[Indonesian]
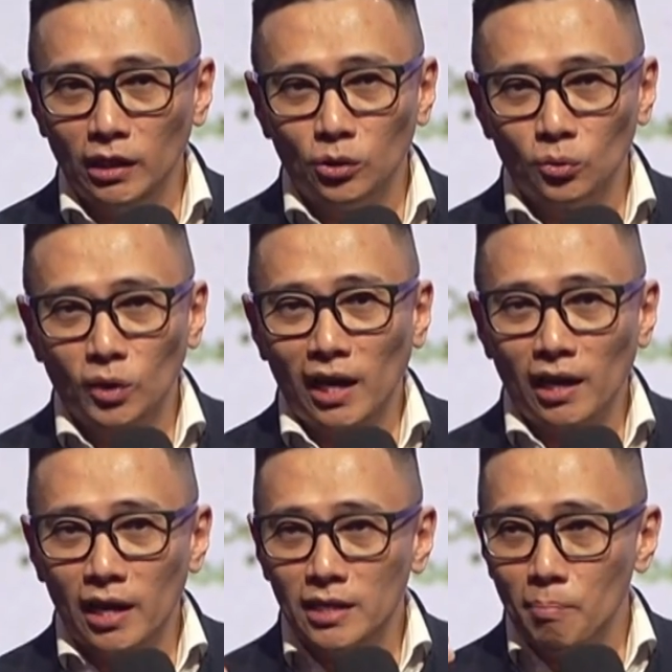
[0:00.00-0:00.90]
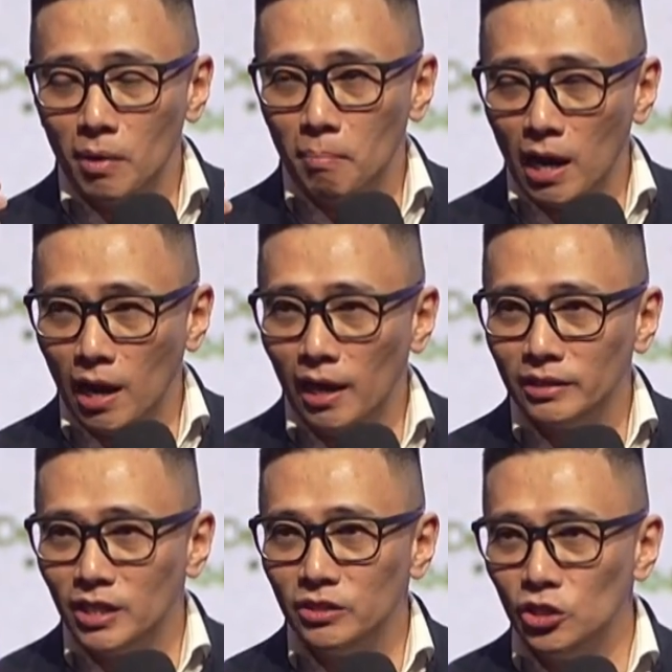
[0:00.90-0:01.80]
itu karena dia
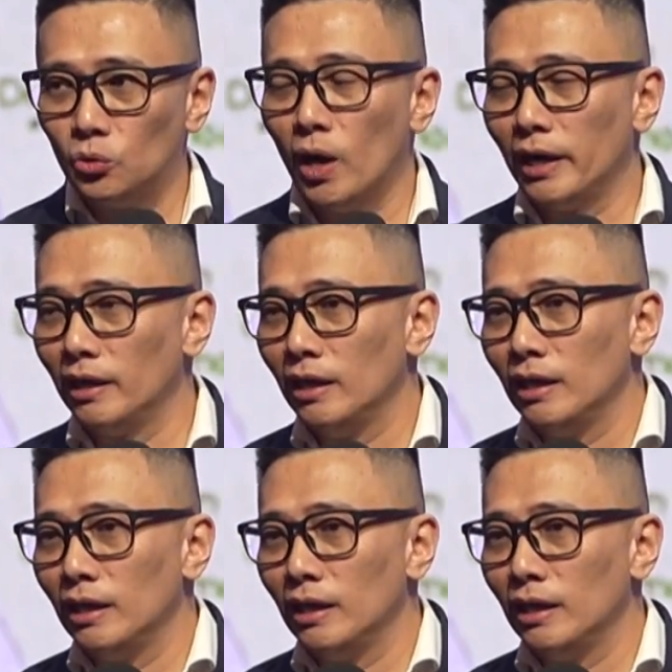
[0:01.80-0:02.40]
memegang janji Tuhan.